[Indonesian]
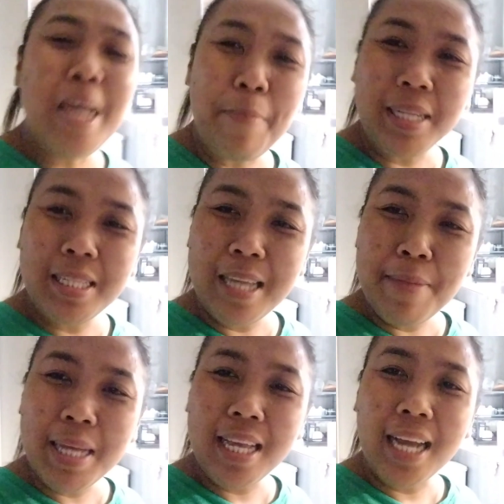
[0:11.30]
Yang pastinya
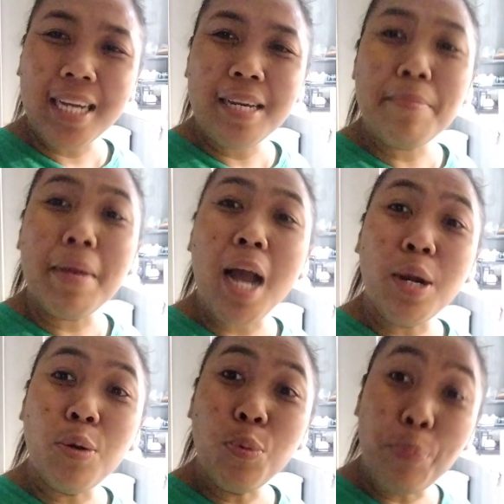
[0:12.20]
masakan ini
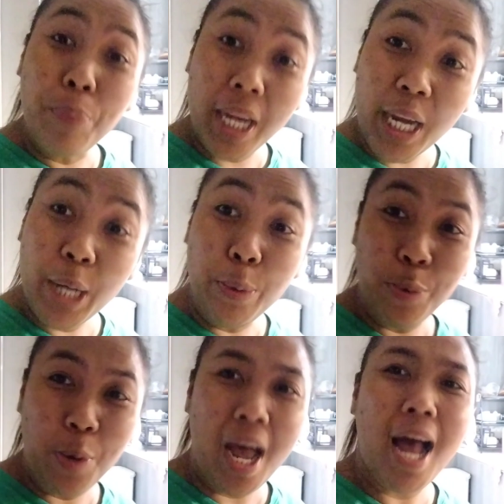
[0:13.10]
mengandung B2
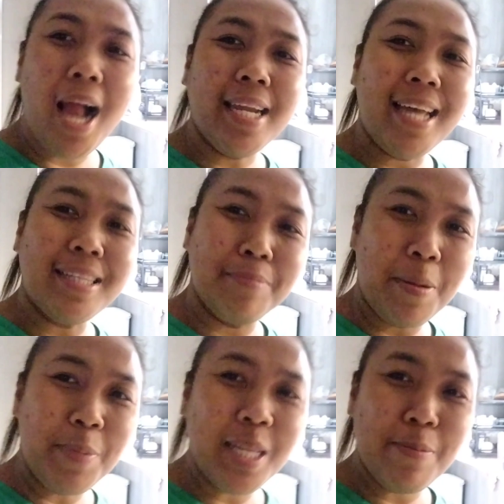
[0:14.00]
alias
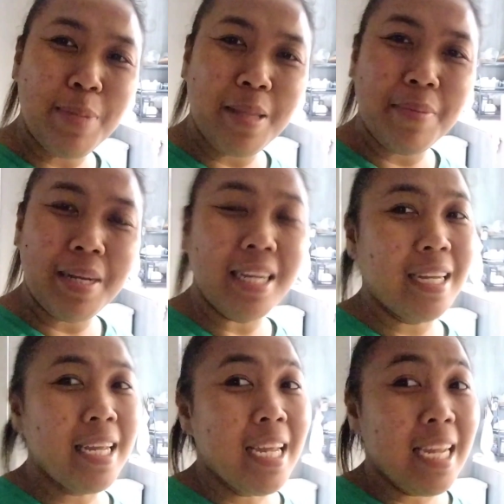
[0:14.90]
babi teman-teman
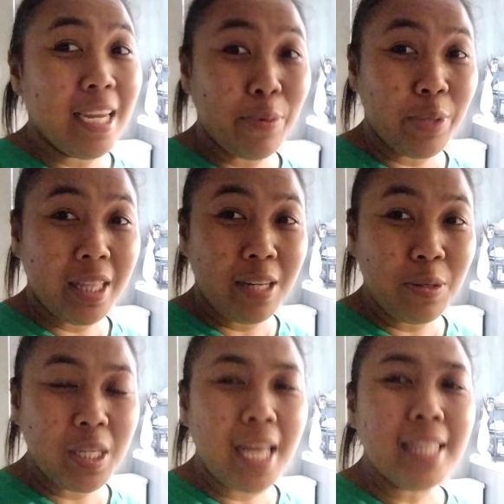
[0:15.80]
Ikutin
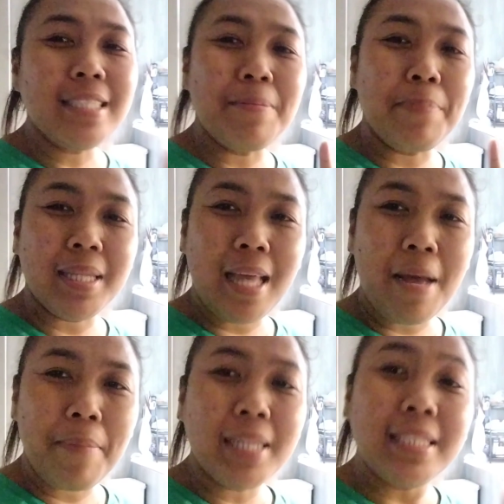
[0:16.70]
terus ya seperti
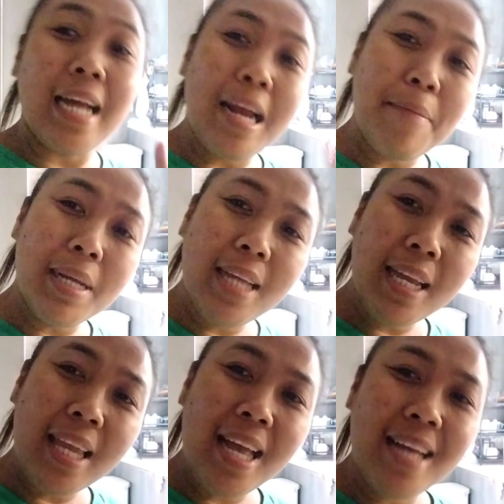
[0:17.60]
apa cara
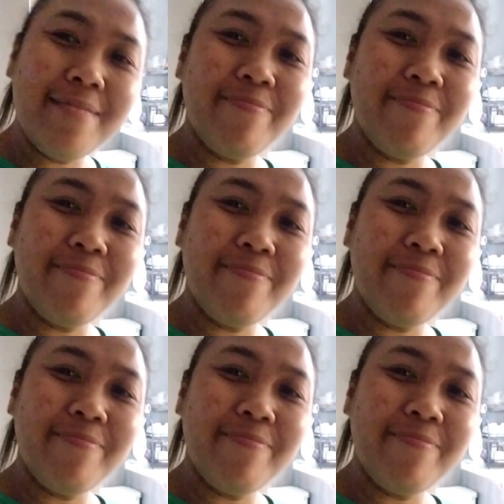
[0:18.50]
masaknya